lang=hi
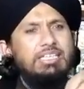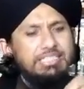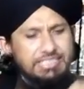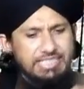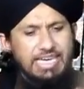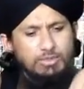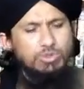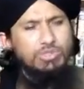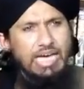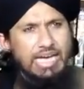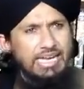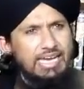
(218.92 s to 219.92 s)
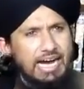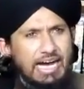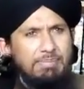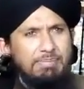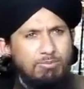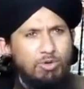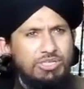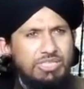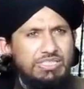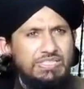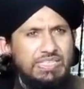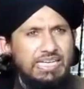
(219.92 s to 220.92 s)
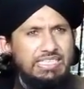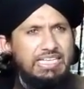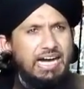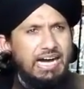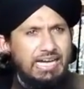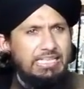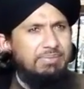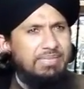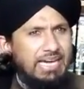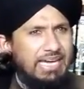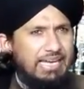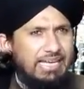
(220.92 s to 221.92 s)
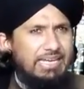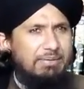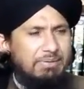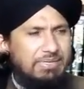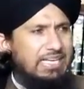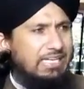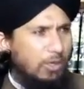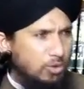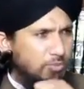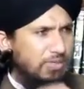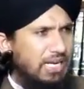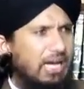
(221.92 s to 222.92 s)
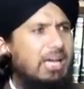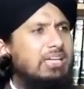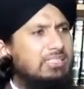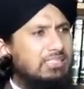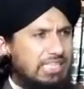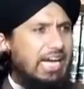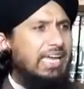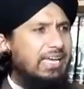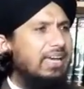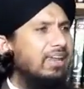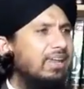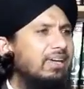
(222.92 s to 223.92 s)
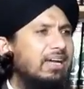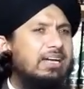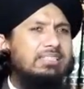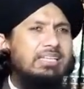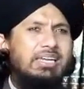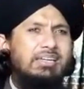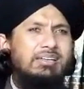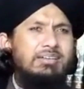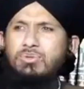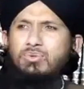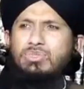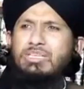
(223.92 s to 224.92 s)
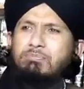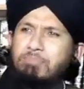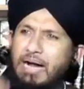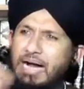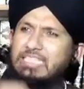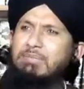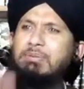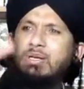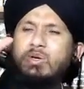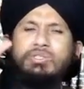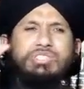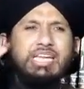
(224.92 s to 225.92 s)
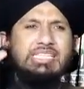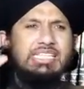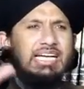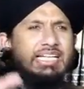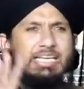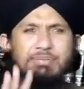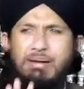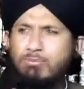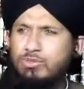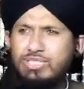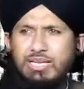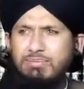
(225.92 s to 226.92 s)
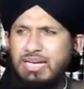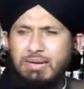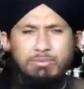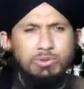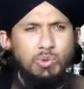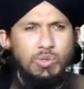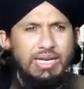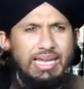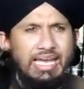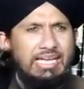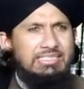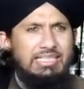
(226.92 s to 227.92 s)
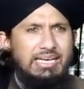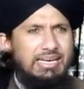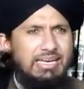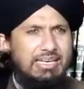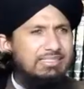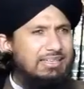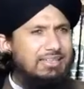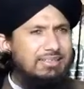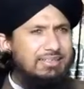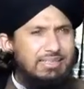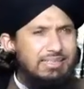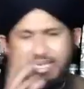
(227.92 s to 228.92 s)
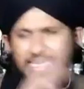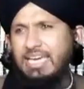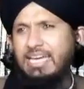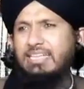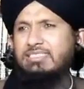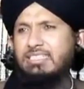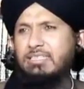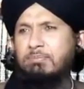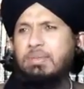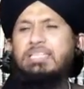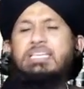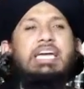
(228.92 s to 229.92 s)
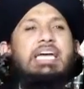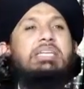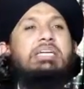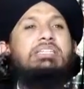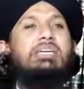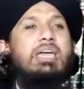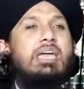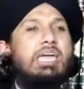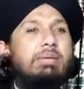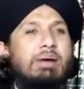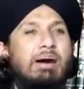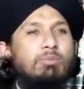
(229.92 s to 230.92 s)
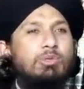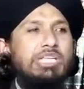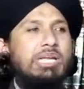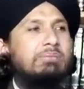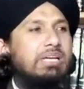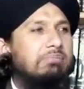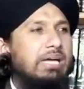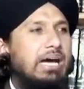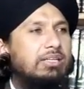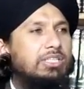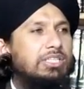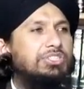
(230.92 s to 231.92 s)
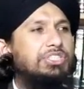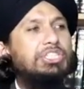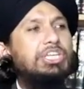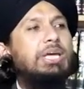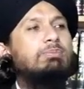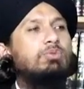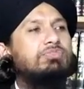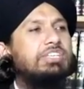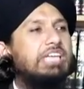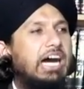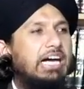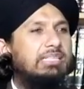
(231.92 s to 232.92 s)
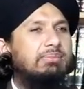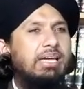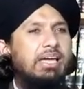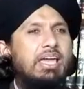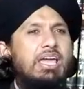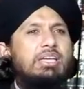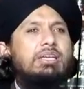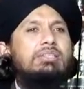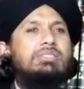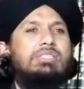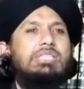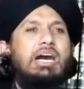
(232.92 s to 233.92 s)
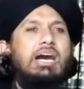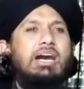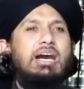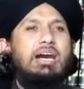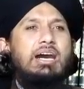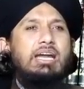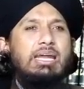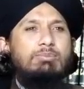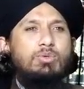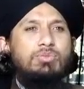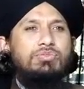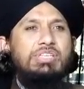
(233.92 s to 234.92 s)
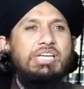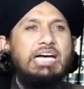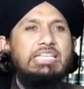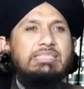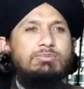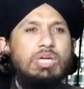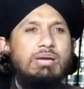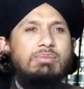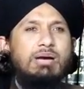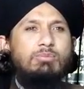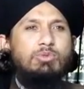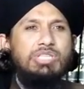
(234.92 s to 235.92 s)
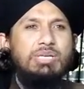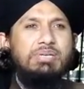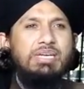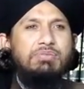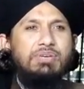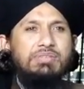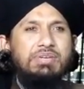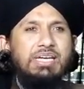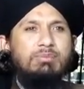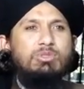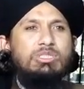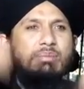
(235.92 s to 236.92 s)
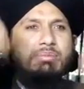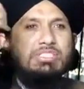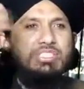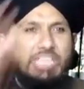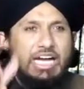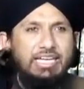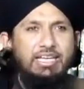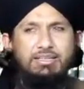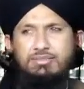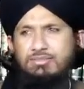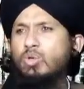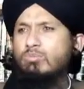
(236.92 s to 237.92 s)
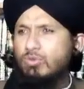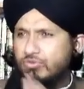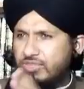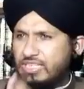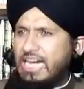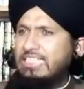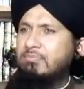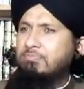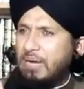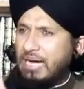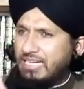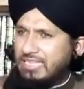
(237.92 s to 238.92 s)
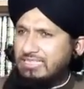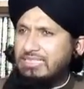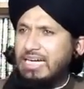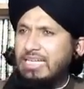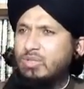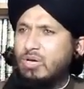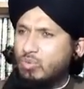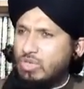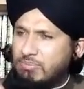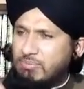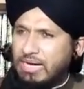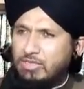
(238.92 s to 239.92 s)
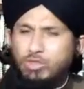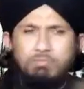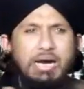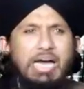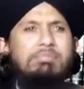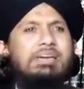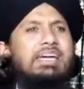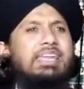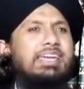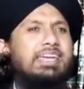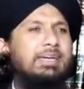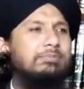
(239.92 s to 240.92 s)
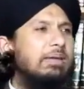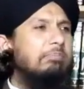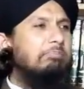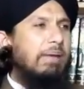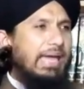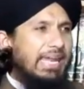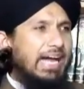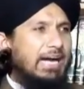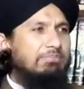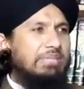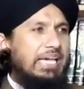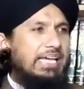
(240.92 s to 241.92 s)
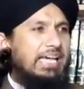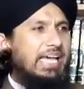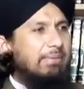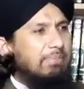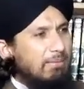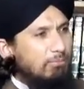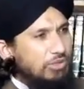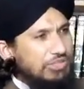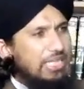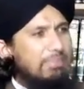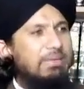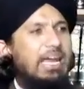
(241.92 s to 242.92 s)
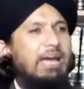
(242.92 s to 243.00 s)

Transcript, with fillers: ये जो सारे आयमा मुहदसिन है ये आलिम कहलाने के बजाय नाउज बिल्ला जाहिल कहलाने का कदार है तो ये बात ही बिल्कुल सिरे से गलत है इमाम मुस्लिम रहमत ऐसा हरगज़ नहीं कहना चाहते फिर ये कहता जी इमाम मुस्लिम के बयान से जितने मुफ्ती आजम हैं ये सारे मुफ्ती आजम जो है इमाम मुस्लिम के फतवे के मुताबिक जाहिल हैं तो मुफ्ती आजम पाकिस्तान जो है उनकी बात तो बाद में करेंगे पहले हम देखेंगे इमाम मुस्लिम